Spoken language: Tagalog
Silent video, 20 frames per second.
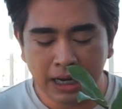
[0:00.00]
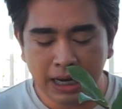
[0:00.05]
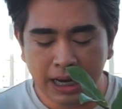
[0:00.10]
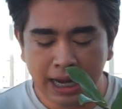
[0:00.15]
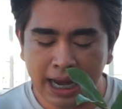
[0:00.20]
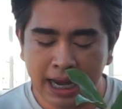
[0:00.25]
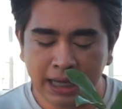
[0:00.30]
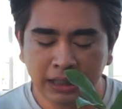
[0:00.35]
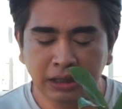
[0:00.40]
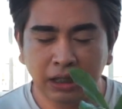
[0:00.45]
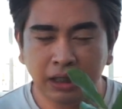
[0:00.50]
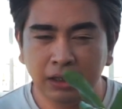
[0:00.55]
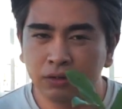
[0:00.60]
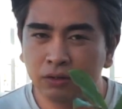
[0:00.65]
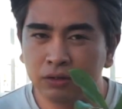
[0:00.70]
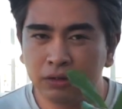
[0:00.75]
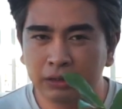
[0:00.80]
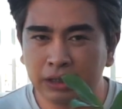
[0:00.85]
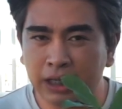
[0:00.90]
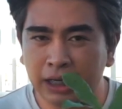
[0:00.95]
And they
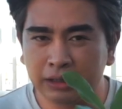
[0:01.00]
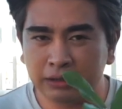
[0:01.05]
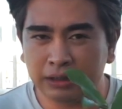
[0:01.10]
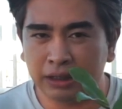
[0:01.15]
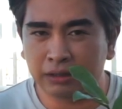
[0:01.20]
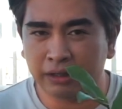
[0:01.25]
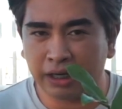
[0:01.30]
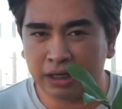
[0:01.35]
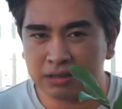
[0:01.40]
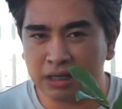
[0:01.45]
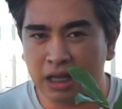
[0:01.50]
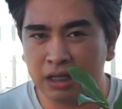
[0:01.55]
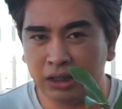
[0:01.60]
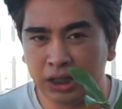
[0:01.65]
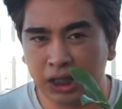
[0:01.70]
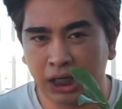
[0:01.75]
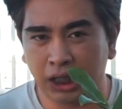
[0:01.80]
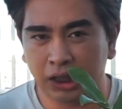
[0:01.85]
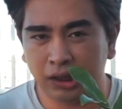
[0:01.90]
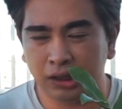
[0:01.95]
don't like direct
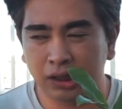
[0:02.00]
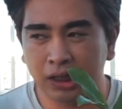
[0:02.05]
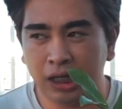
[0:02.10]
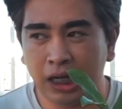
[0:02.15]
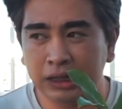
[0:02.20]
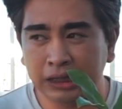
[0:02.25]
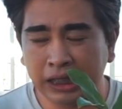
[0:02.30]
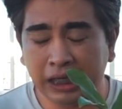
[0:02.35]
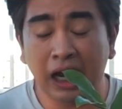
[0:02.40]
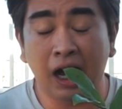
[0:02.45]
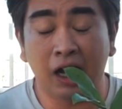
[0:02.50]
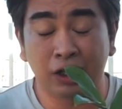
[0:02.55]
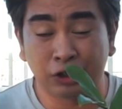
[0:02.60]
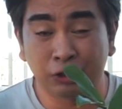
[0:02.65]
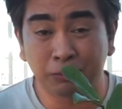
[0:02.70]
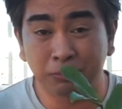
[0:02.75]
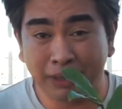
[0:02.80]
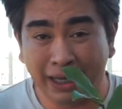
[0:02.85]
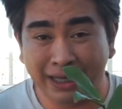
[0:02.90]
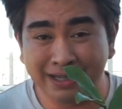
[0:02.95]
sunlight unlike
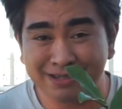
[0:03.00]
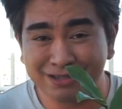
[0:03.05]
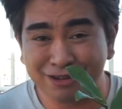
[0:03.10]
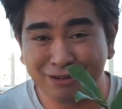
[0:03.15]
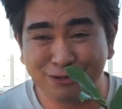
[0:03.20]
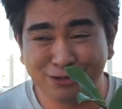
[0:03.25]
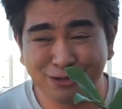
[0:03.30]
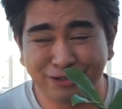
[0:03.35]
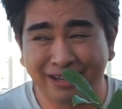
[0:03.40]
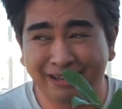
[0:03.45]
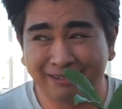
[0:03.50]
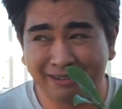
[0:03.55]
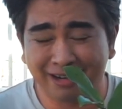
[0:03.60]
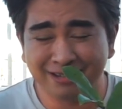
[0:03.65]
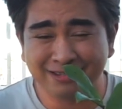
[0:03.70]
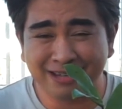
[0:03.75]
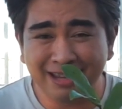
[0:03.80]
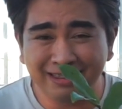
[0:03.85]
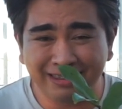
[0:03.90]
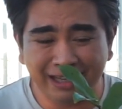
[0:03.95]
other plants that gusto to direct
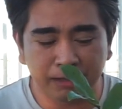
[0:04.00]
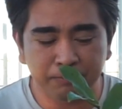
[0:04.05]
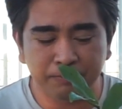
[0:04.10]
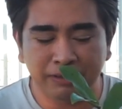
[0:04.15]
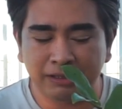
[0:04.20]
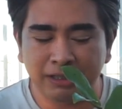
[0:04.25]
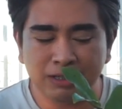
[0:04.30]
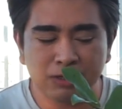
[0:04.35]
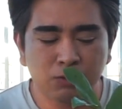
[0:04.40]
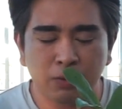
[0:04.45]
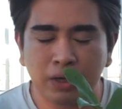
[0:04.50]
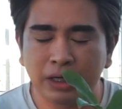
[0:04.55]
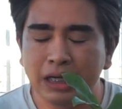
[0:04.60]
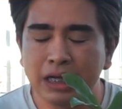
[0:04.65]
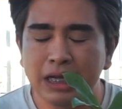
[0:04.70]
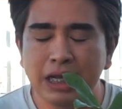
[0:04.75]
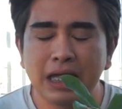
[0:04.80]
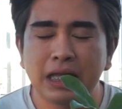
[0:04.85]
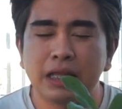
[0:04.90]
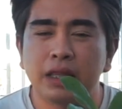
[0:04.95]
sunlight. But this one,
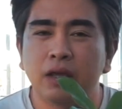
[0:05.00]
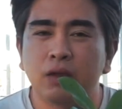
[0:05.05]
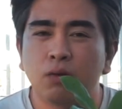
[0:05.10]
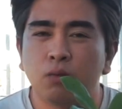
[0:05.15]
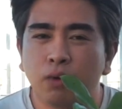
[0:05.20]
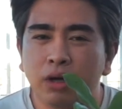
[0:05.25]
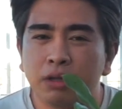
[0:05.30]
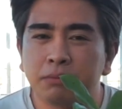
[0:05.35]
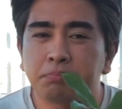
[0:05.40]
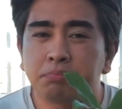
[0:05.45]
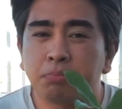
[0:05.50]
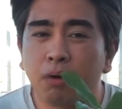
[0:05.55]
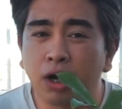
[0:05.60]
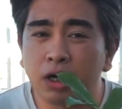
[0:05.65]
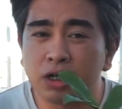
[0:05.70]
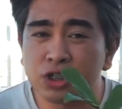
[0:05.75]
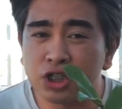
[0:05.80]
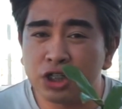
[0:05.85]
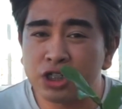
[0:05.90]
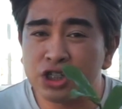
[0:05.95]
they want
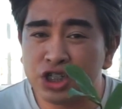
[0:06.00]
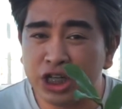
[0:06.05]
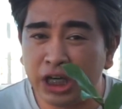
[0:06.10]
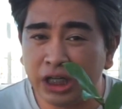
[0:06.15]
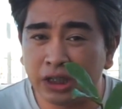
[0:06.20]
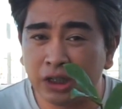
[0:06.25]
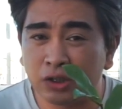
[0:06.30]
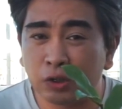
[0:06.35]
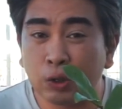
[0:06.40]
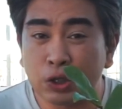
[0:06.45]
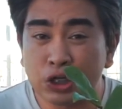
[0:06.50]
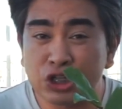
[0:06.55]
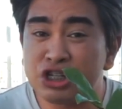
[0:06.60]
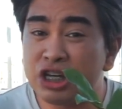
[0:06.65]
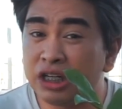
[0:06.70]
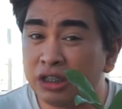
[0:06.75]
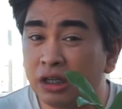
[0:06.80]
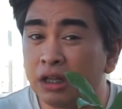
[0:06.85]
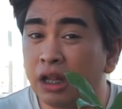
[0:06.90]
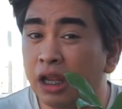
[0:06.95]
partial shaded or
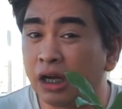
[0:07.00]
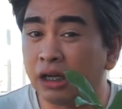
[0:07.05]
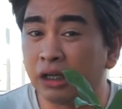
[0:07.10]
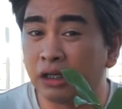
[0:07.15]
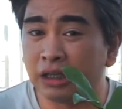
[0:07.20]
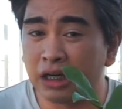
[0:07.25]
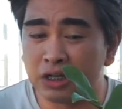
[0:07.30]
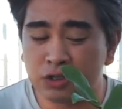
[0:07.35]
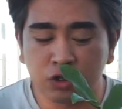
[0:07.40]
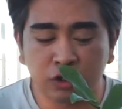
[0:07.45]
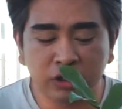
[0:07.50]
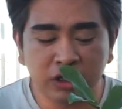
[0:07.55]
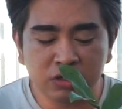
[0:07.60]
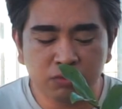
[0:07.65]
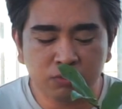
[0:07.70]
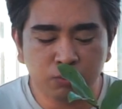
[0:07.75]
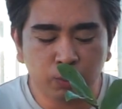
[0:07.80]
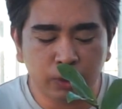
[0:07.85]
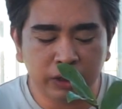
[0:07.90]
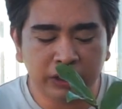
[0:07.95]
shaded area. So
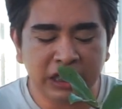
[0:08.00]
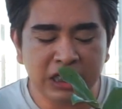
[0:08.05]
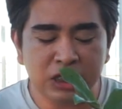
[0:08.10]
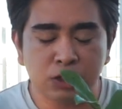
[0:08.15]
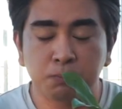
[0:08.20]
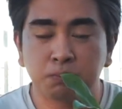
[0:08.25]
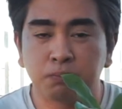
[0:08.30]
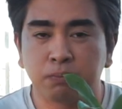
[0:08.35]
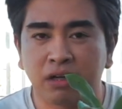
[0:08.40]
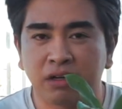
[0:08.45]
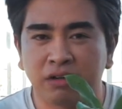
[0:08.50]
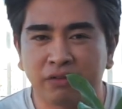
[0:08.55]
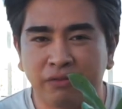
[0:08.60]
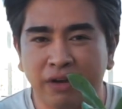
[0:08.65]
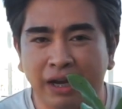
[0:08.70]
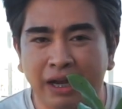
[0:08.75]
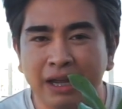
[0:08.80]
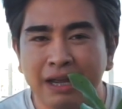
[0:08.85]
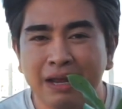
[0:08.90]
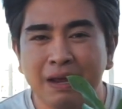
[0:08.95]
this one is
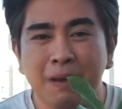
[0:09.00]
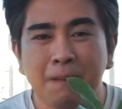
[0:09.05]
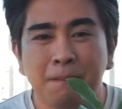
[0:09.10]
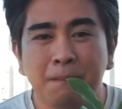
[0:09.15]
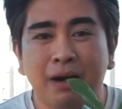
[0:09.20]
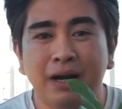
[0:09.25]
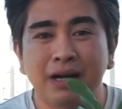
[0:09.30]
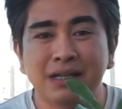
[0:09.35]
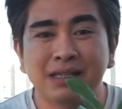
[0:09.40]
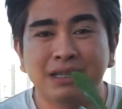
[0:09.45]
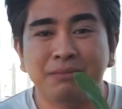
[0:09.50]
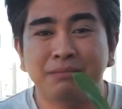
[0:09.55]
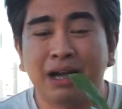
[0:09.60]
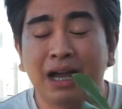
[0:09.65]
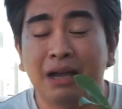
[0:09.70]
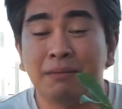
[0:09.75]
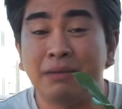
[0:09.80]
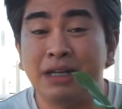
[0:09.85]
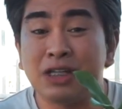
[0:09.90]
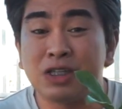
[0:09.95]
perfect para sa
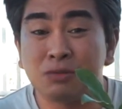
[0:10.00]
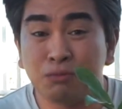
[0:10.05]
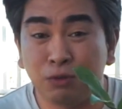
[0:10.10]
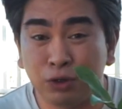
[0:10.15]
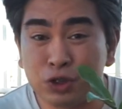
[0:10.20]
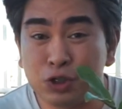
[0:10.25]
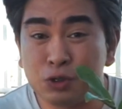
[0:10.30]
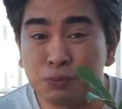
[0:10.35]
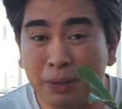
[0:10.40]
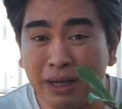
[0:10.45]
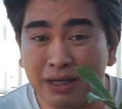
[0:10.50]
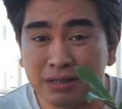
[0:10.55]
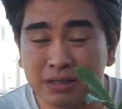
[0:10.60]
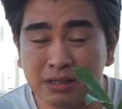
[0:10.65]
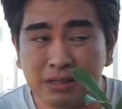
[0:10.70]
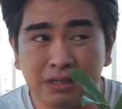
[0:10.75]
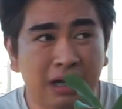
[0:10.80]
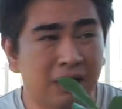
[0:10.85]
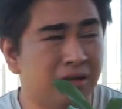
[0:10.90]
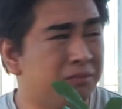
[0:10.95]
mga may small
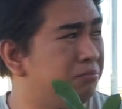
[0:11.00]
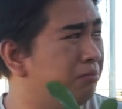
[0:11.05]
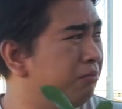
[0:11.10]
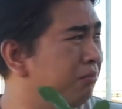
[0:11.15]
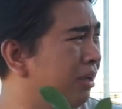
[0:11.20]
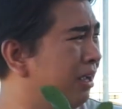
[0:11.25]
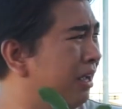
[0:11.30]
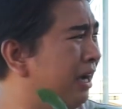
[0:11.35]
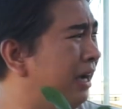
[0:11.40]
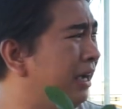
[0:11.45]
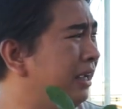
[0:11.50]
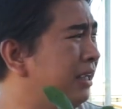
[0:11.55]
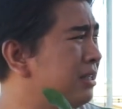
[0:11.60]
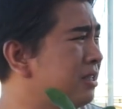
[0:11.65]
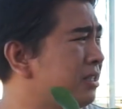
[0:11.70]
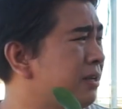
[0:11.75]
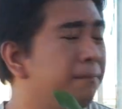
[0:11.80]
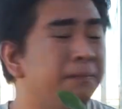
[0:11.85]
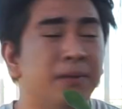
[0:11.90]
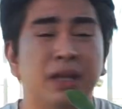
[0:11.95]
spaces lang.
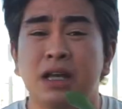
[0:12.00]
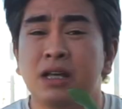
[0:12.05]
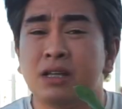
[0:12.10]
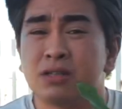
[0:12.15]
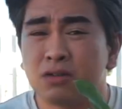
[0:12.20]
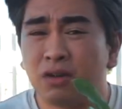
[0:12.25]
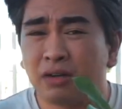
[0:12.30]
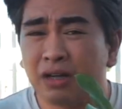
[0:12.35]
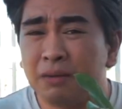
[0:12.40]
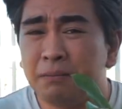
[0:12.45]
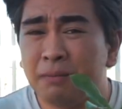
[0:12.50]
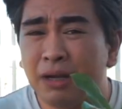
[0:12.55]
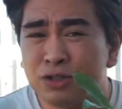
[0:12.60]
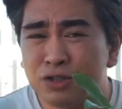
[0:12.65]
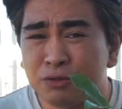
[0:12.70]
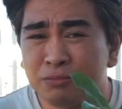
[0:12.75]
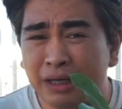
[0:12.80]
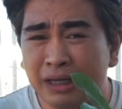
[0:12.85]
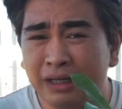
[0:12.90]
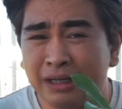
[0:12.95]
Guys, sorry
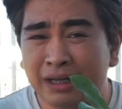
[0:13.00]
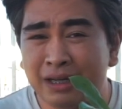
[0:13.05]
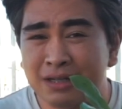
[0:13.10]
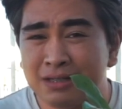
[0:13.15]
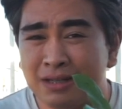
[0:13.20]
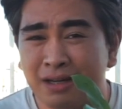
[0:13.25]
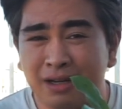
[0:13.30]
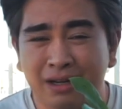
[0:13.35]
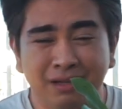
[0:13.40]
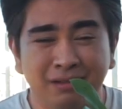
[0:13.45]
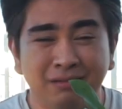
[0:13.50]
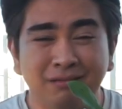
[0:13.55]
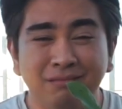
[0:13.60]
medyo maingay kasi